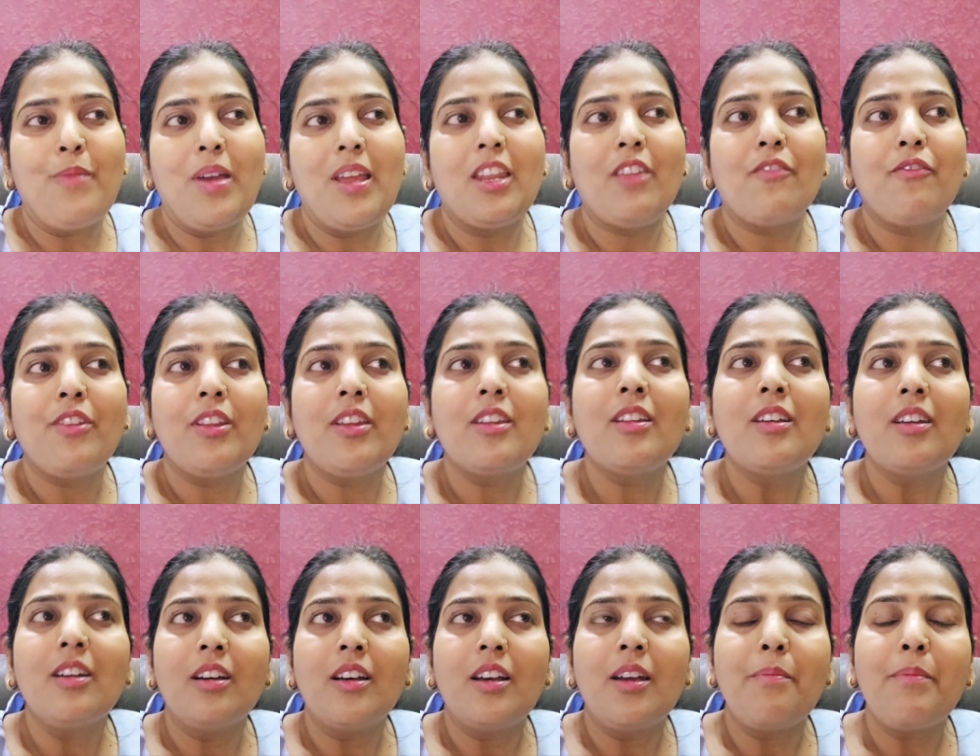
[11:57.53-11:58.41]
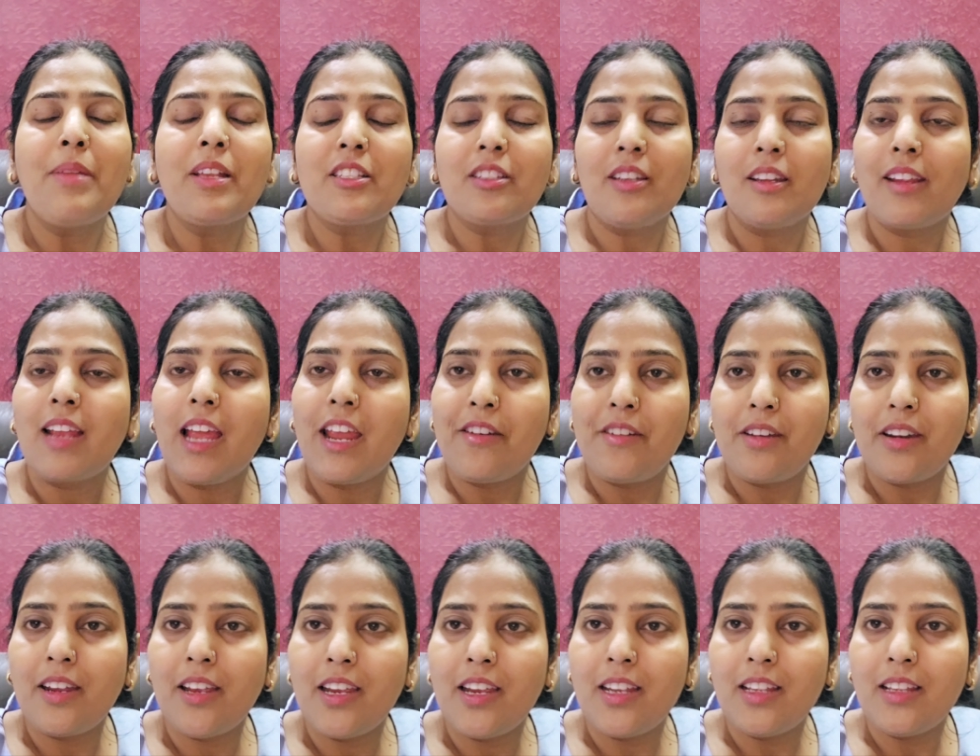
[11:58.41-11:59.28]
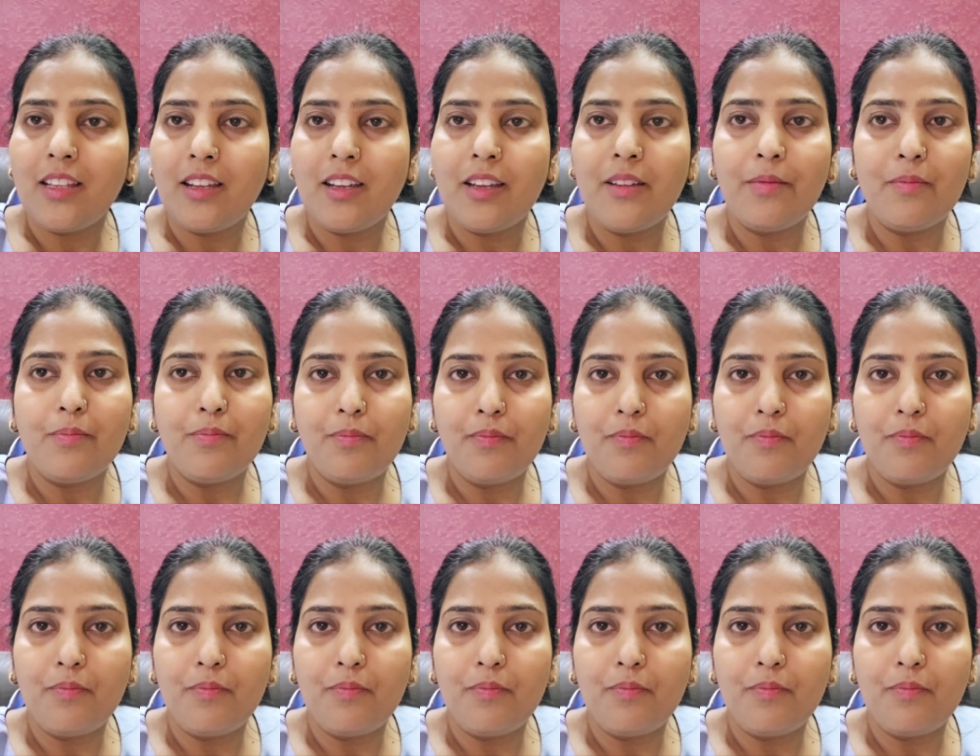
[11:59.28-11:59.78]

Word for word: मैंने फिर मिक्सर ग्राइंडर ख़रीदा